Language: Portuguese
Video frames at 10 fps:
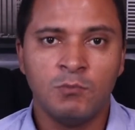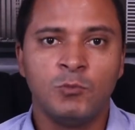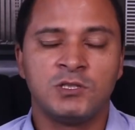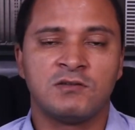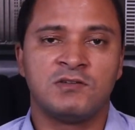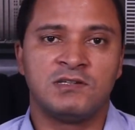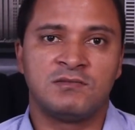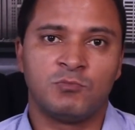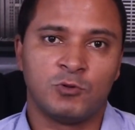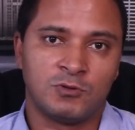Muitas vezes
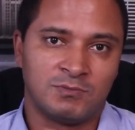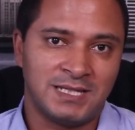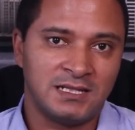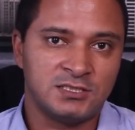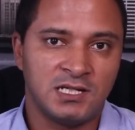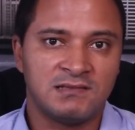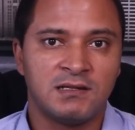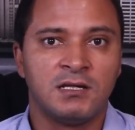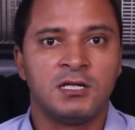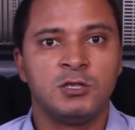por
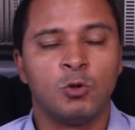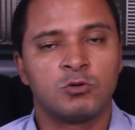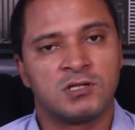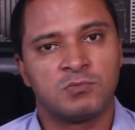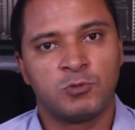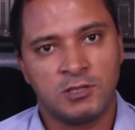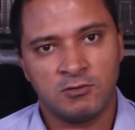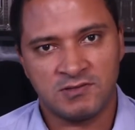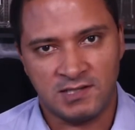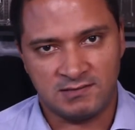negligência e outras por
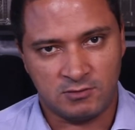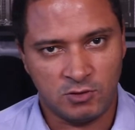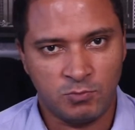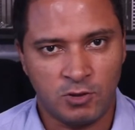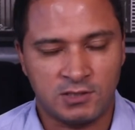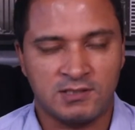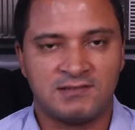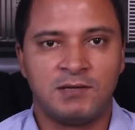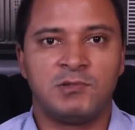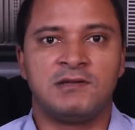inocência, não importa,
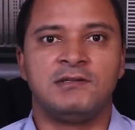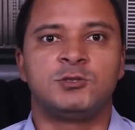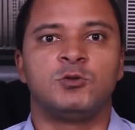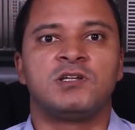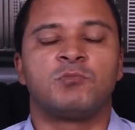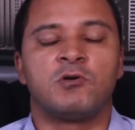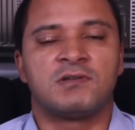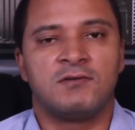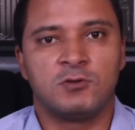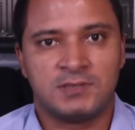sempre existe um
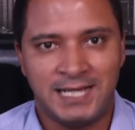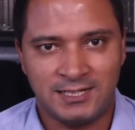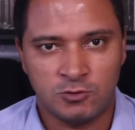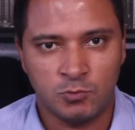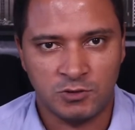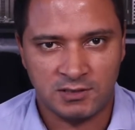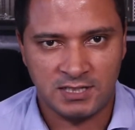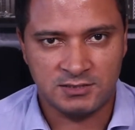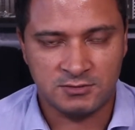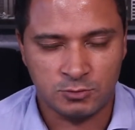responsável técnico por
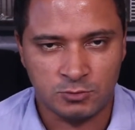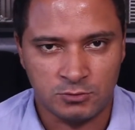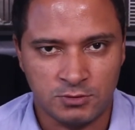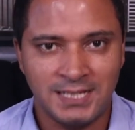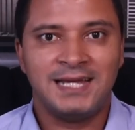trás disso tudo.